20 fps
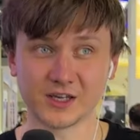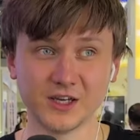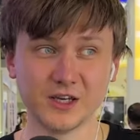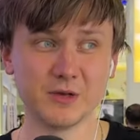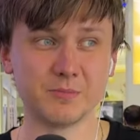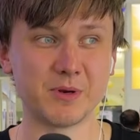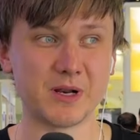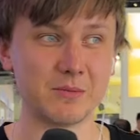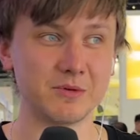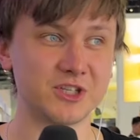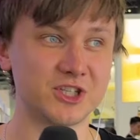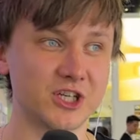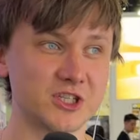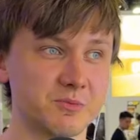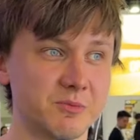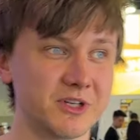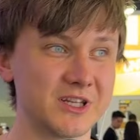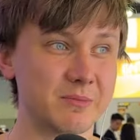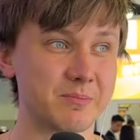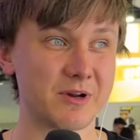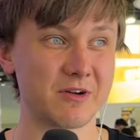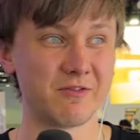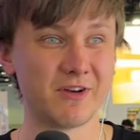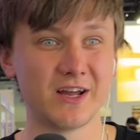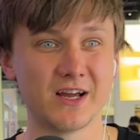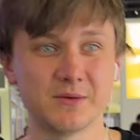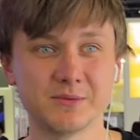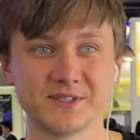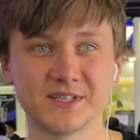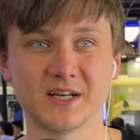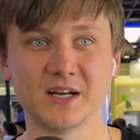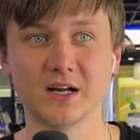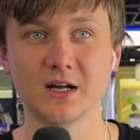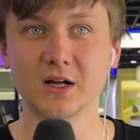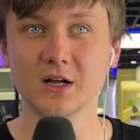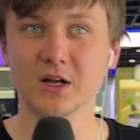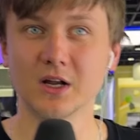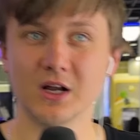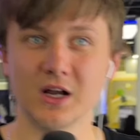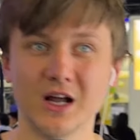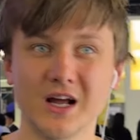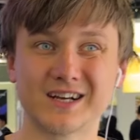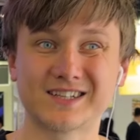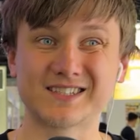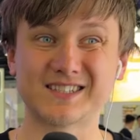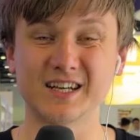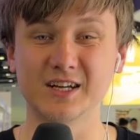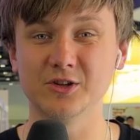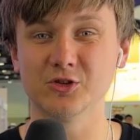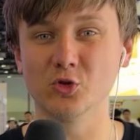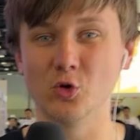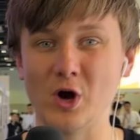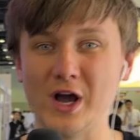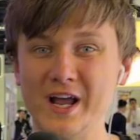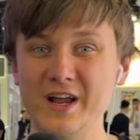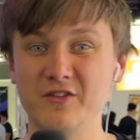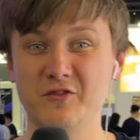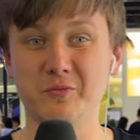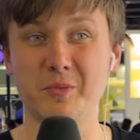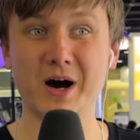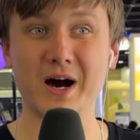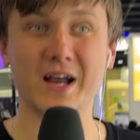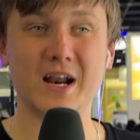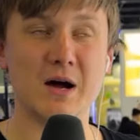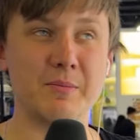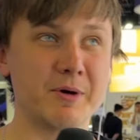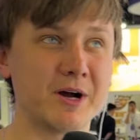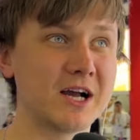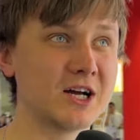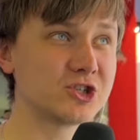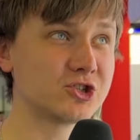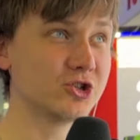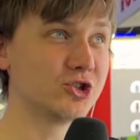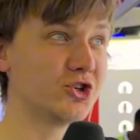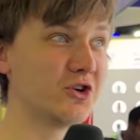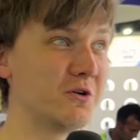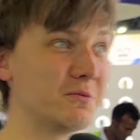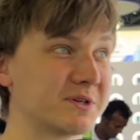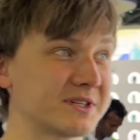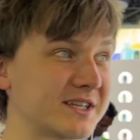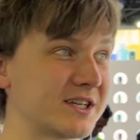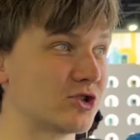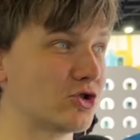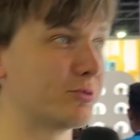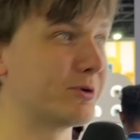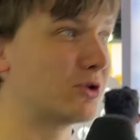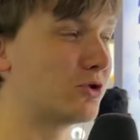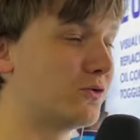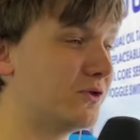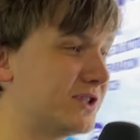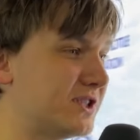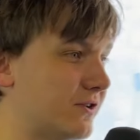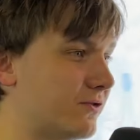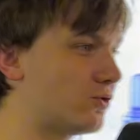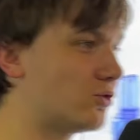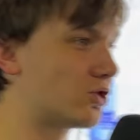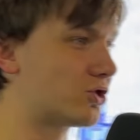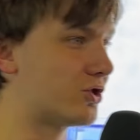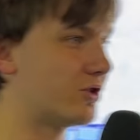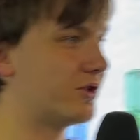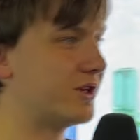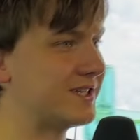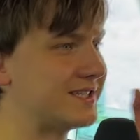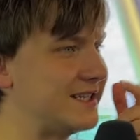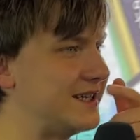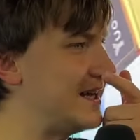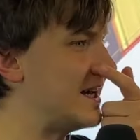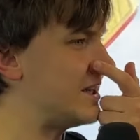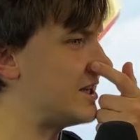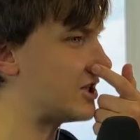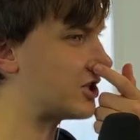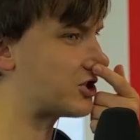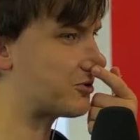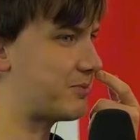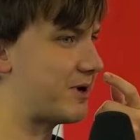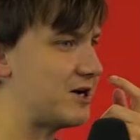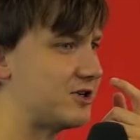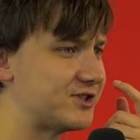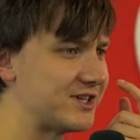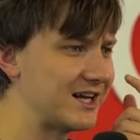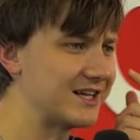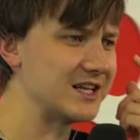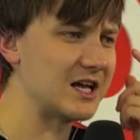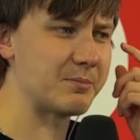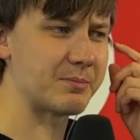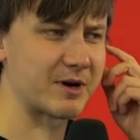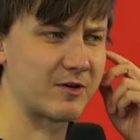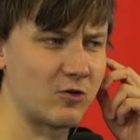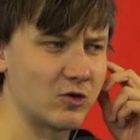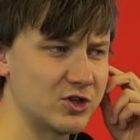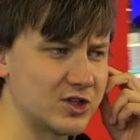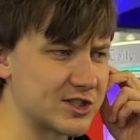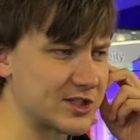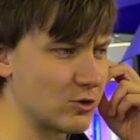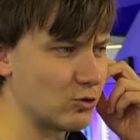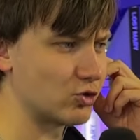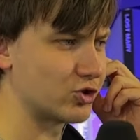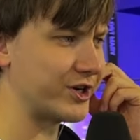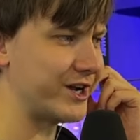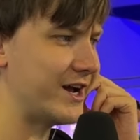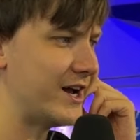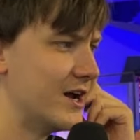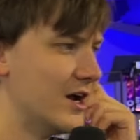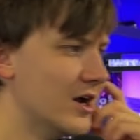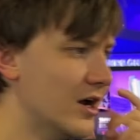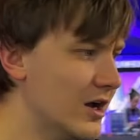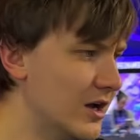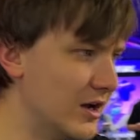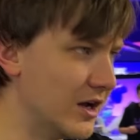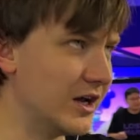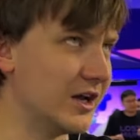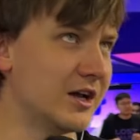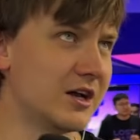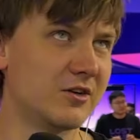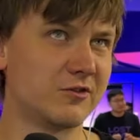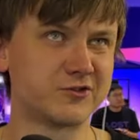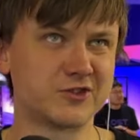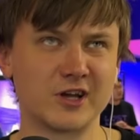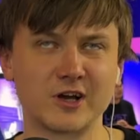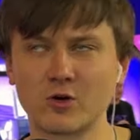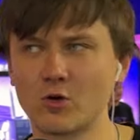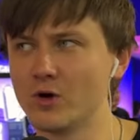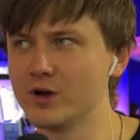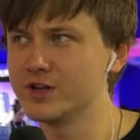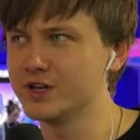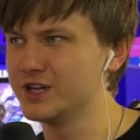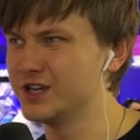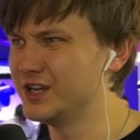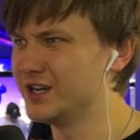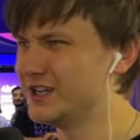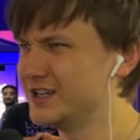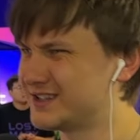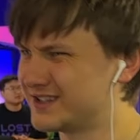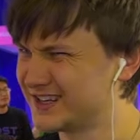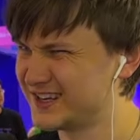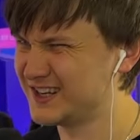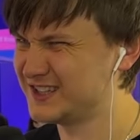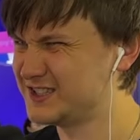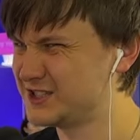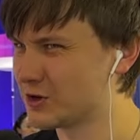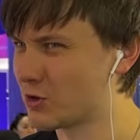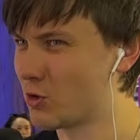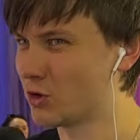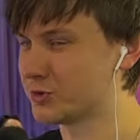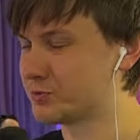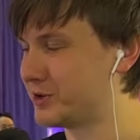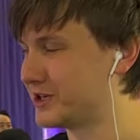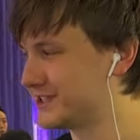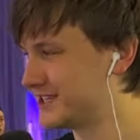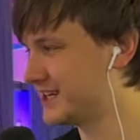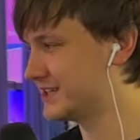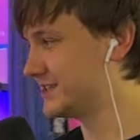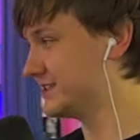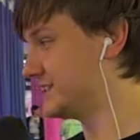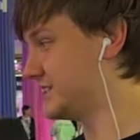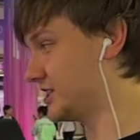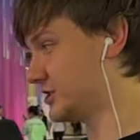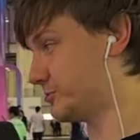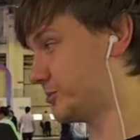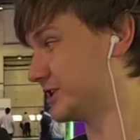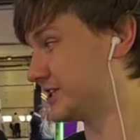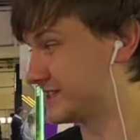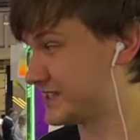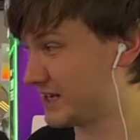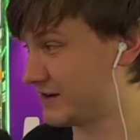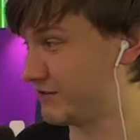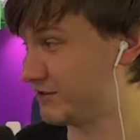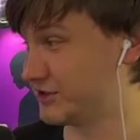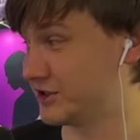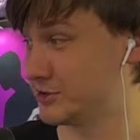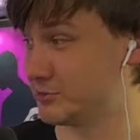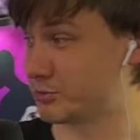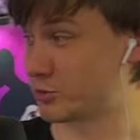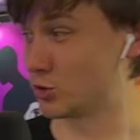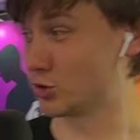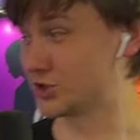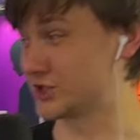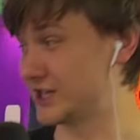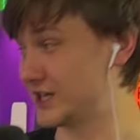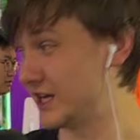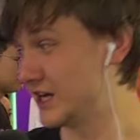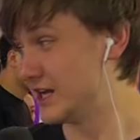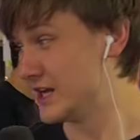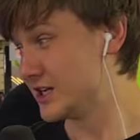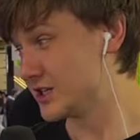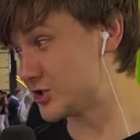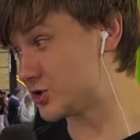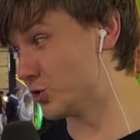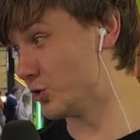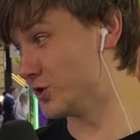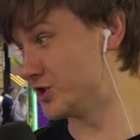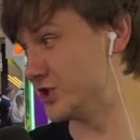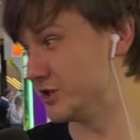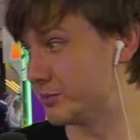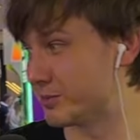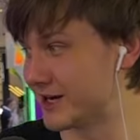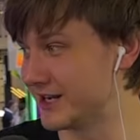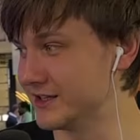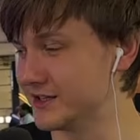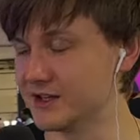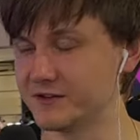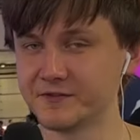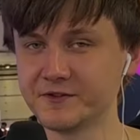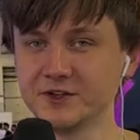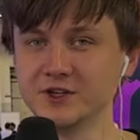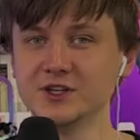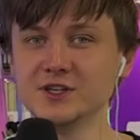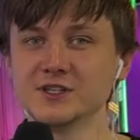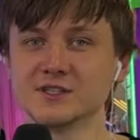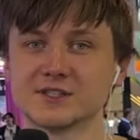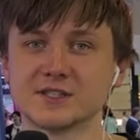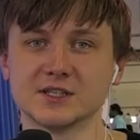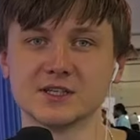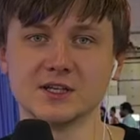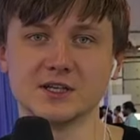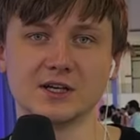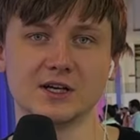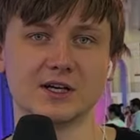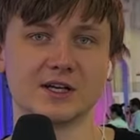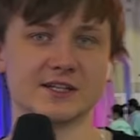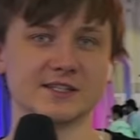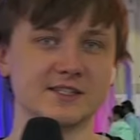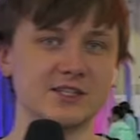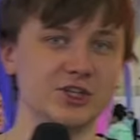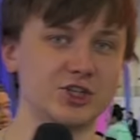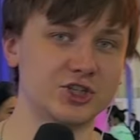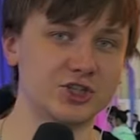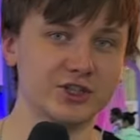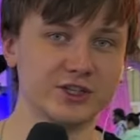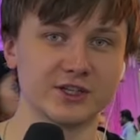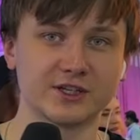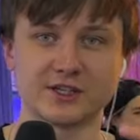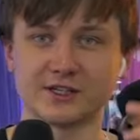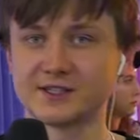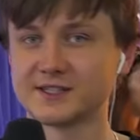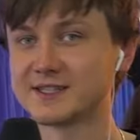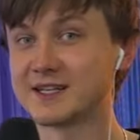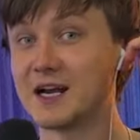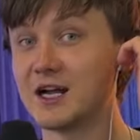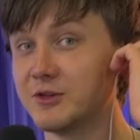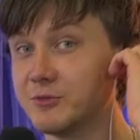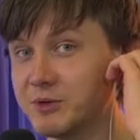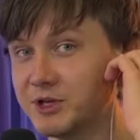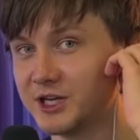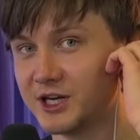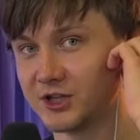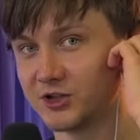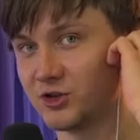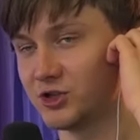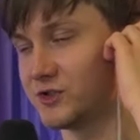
И прямо сейчас мы направляемся э, к стенду Эльф Бар. А пока что еще вам расскажу про эту выставку, что, если я не ошибаюсь, она проводится уже Э, второй или третий год подряд. И здесь представлены просто сотни брендов из э, различных стран мира. То